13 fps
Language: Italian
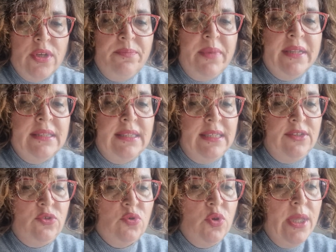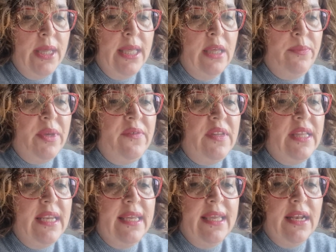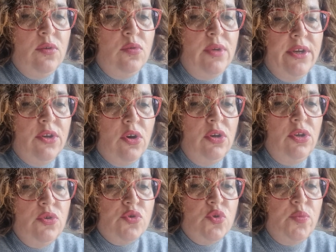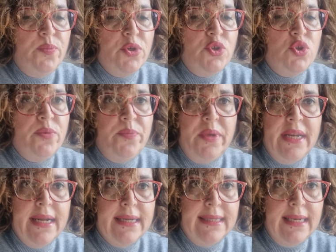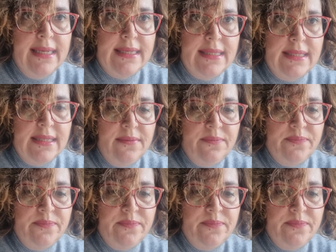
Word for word: è bandito per evitare che alcune crollino sul posto in piena catalessi.